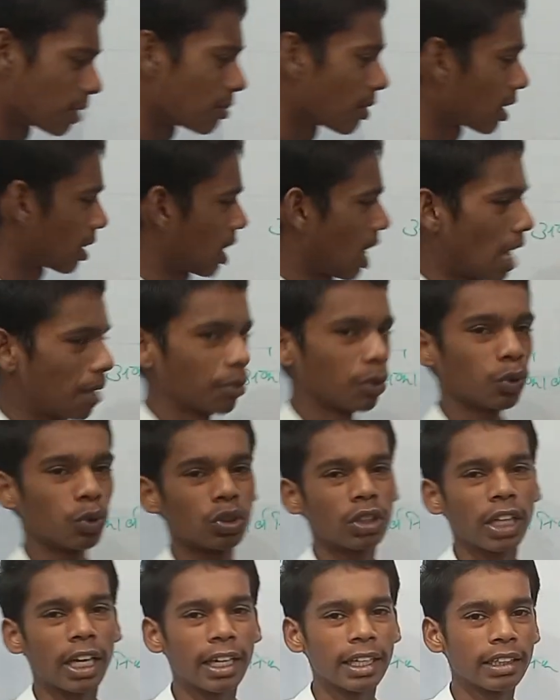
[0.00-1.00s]
है जिनमें कार्बन
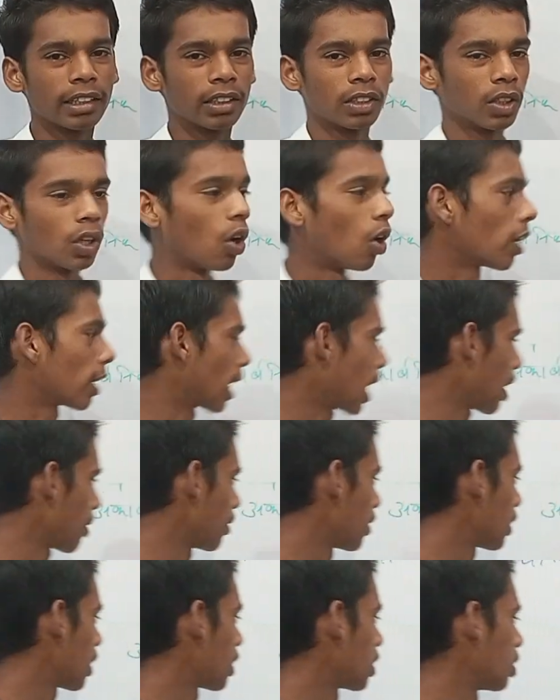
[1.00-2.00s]
होता है और
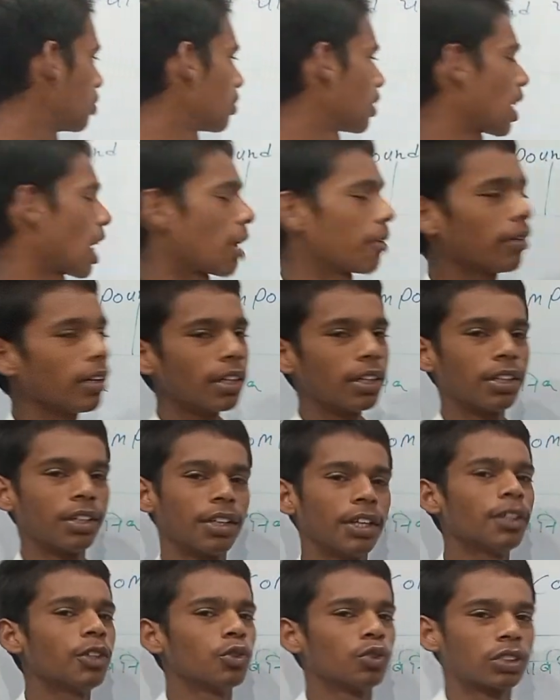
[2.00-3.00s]
कार्बनिक का जिनमें
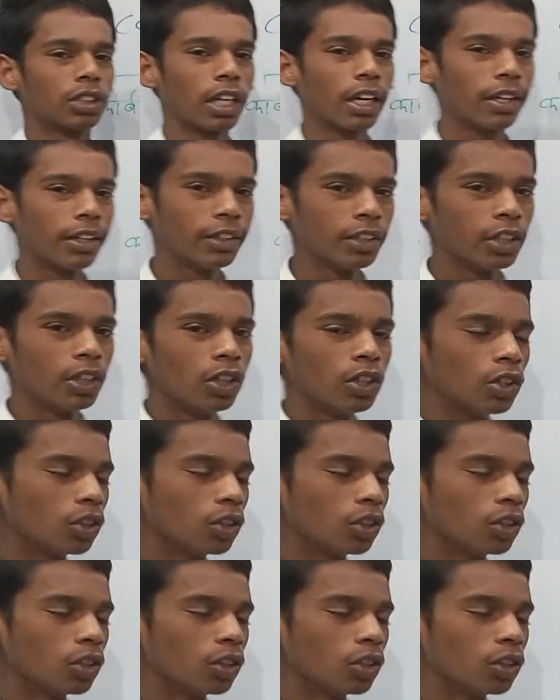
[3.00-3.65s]
कार्बन नहीं होता है